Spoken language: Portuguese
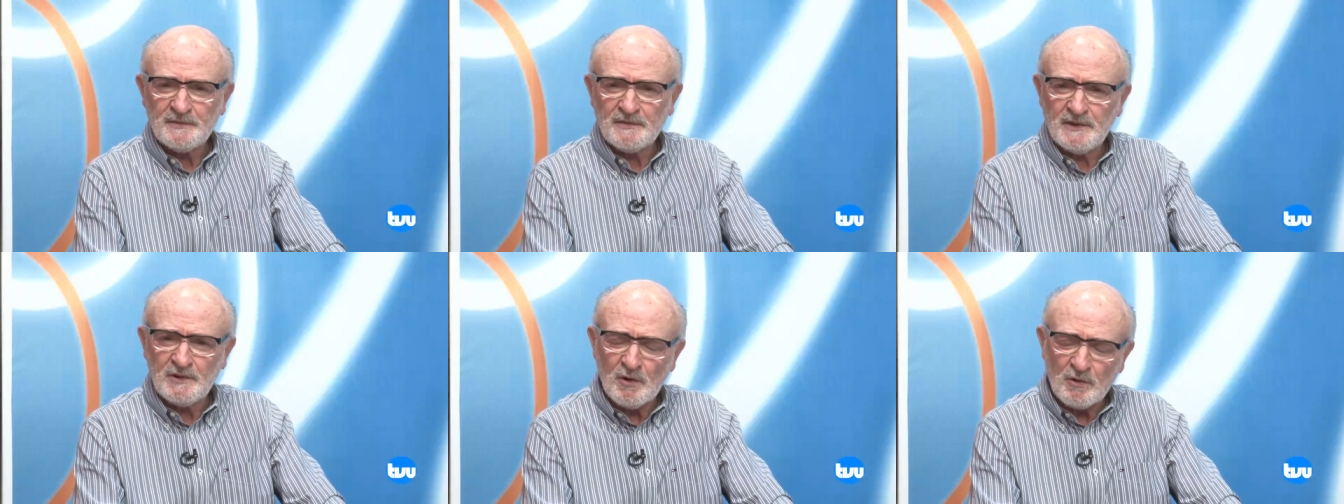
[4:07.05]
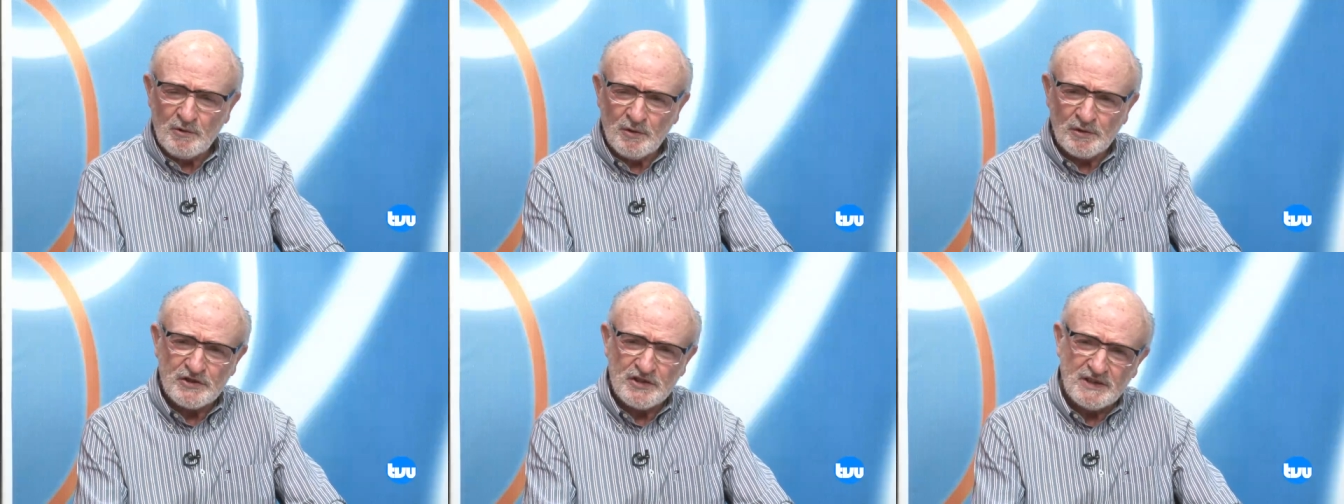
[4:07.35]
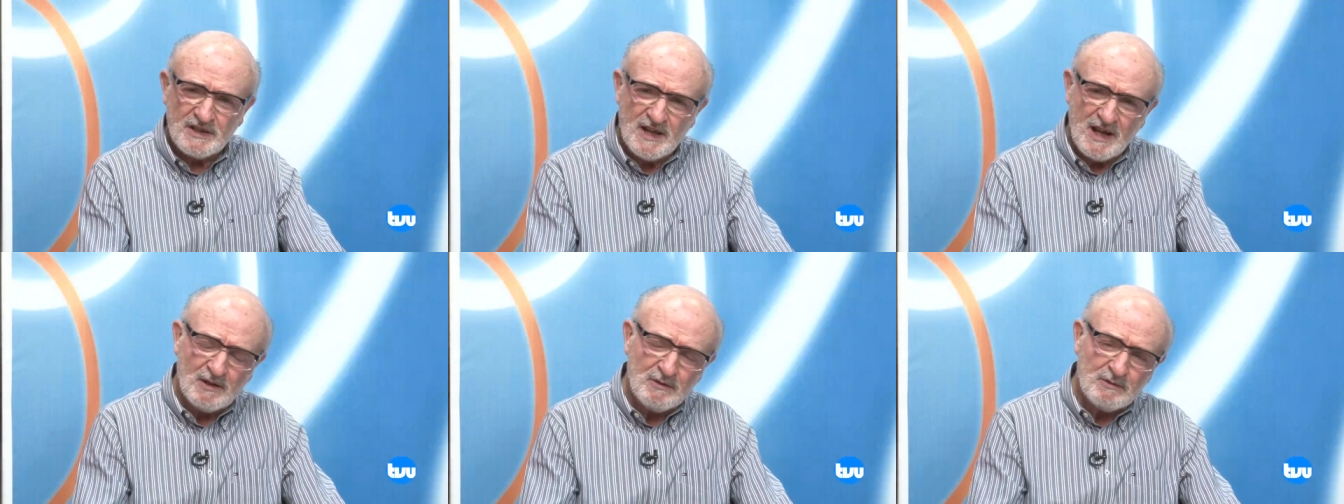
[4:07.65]
Eu
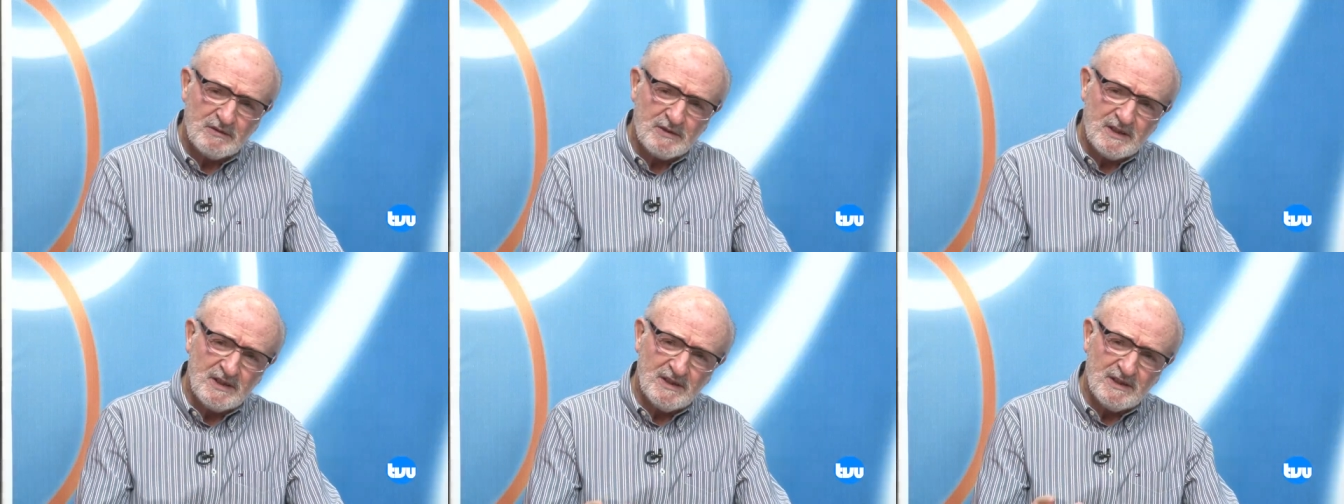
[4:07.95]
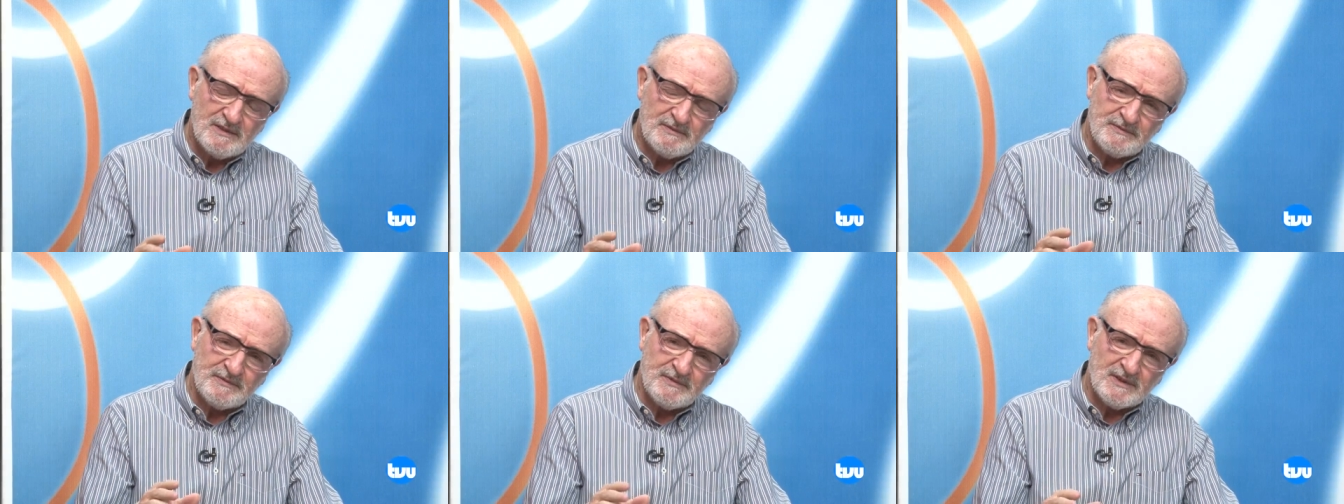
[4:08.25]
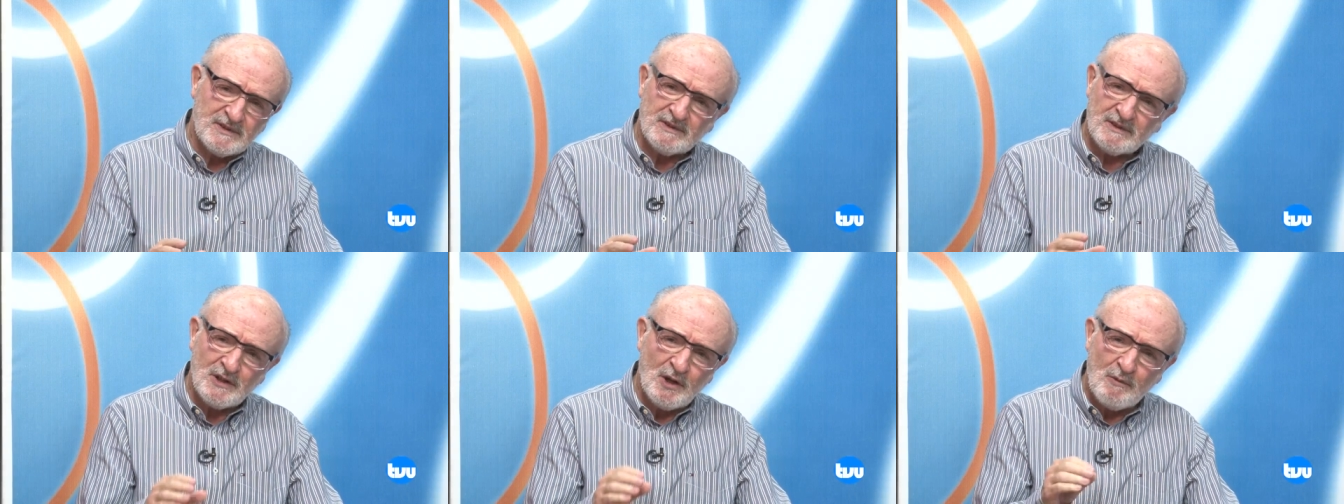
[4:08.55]
considero que
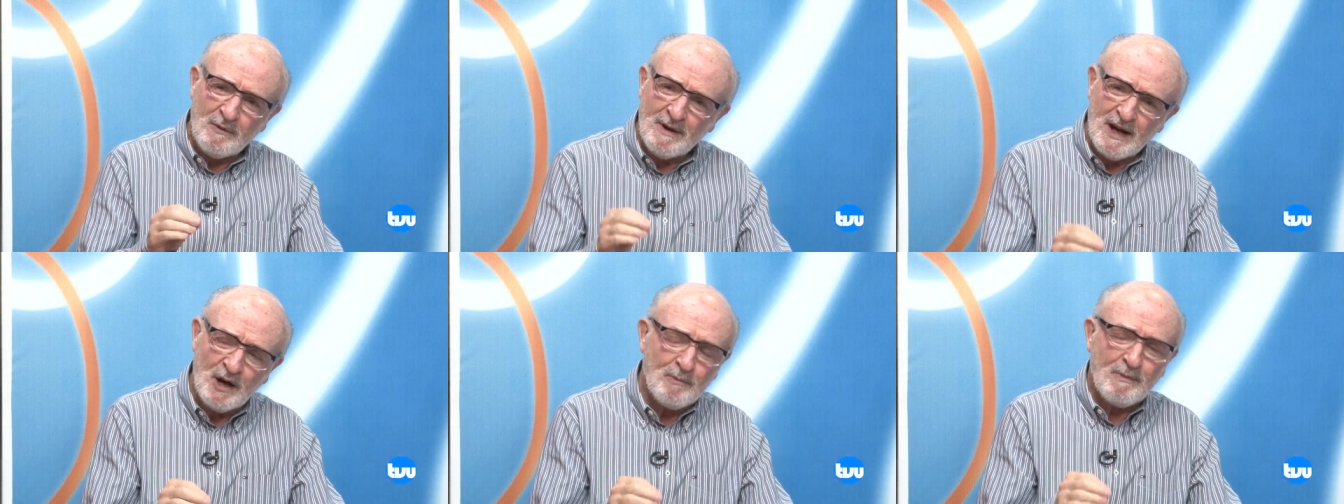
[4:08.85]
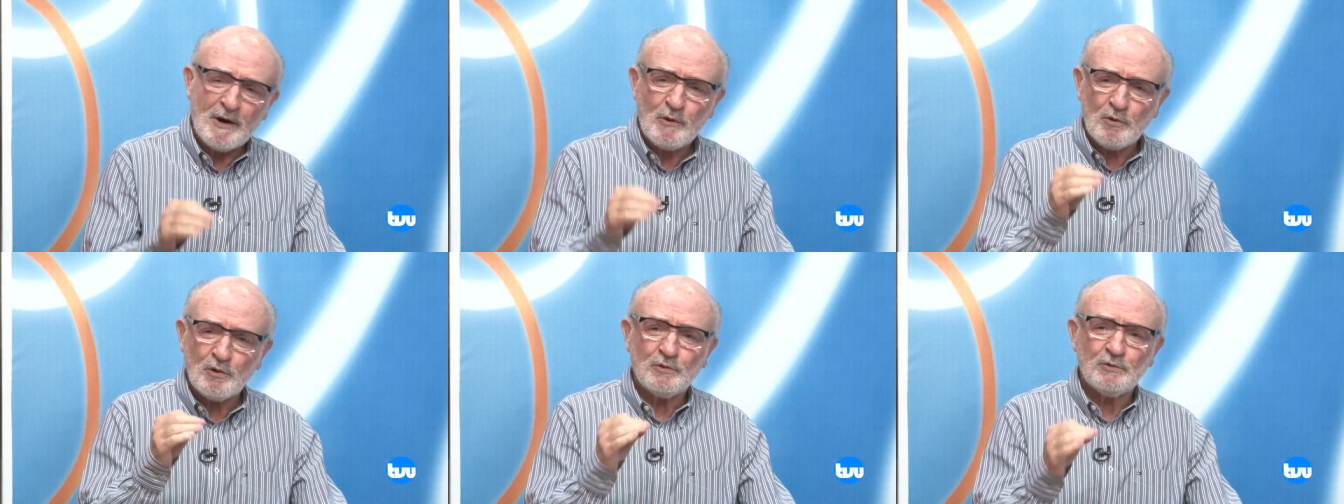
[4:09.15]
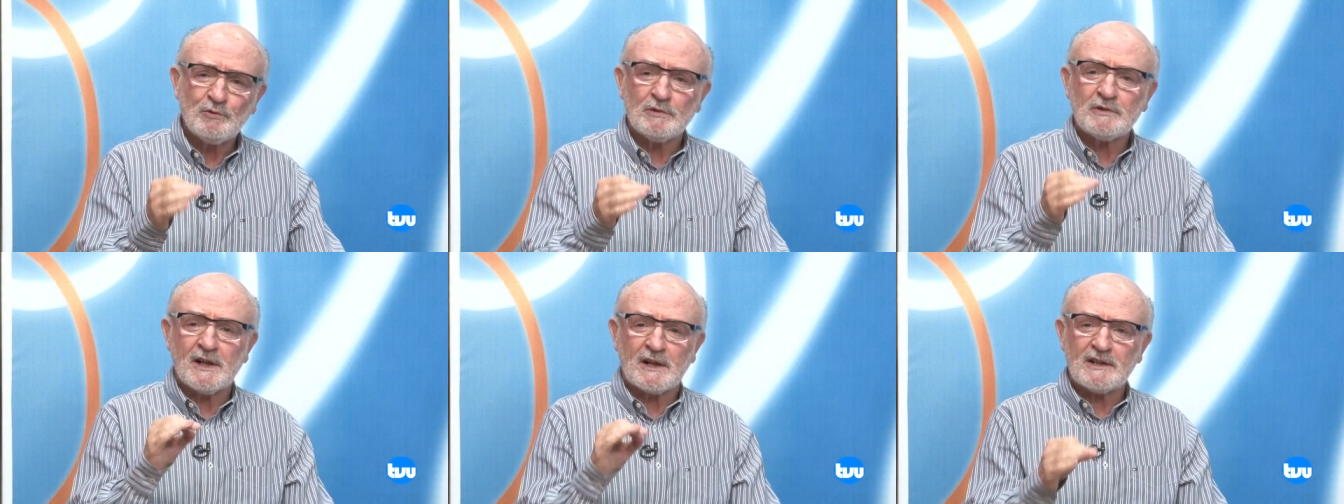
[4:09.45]
não é uma
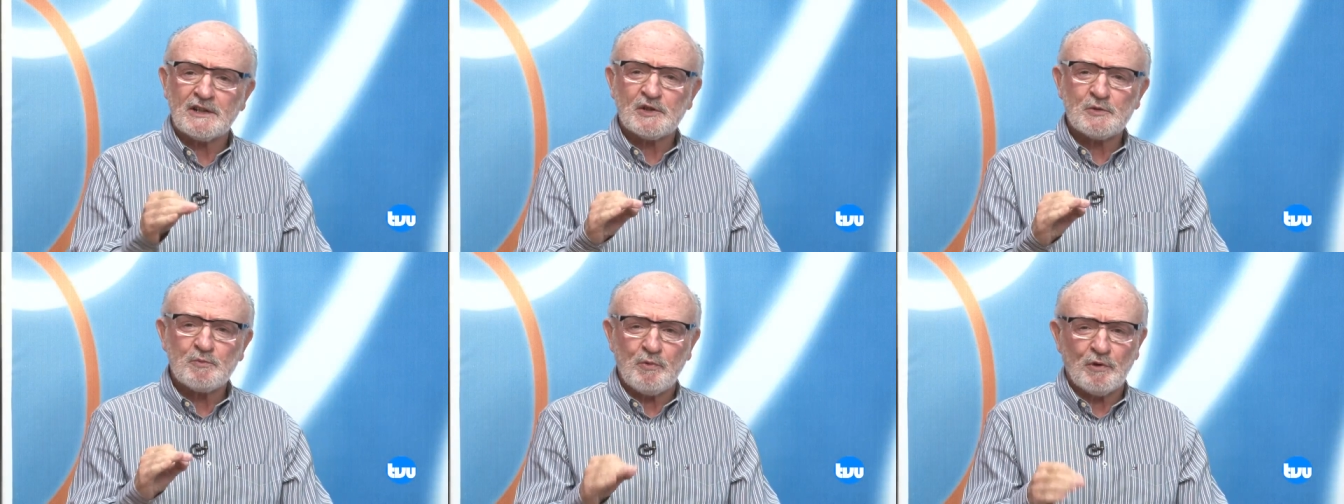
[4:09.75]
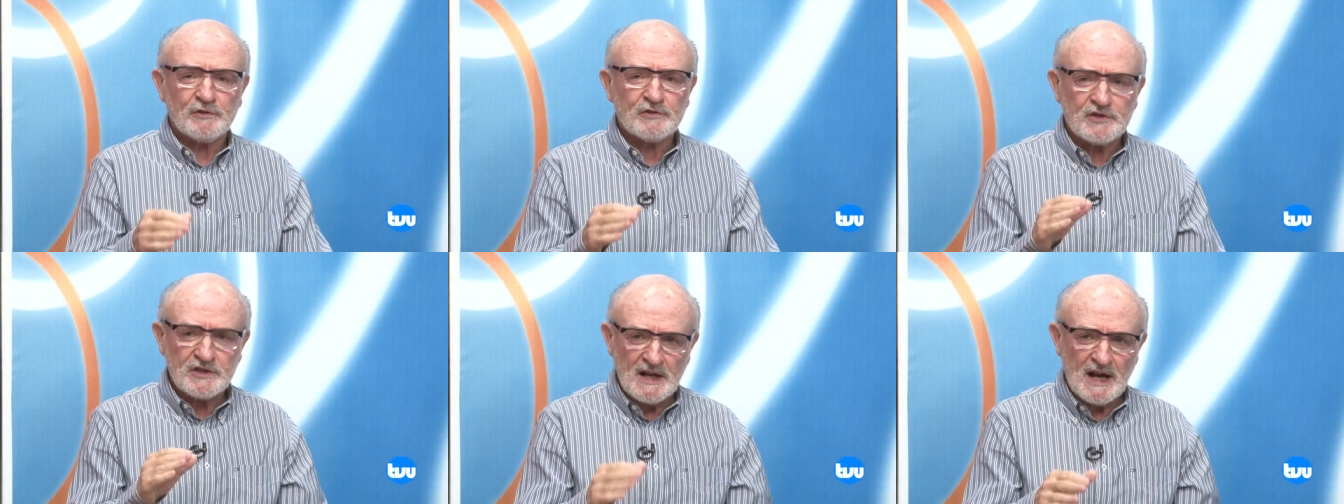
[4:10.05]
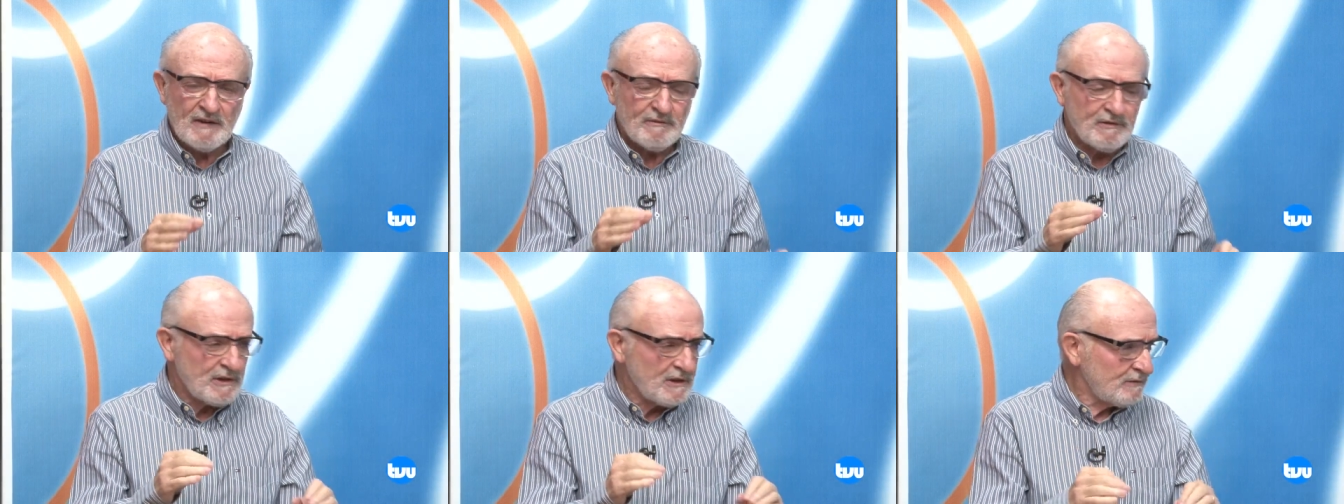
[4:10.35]
conduta responsável.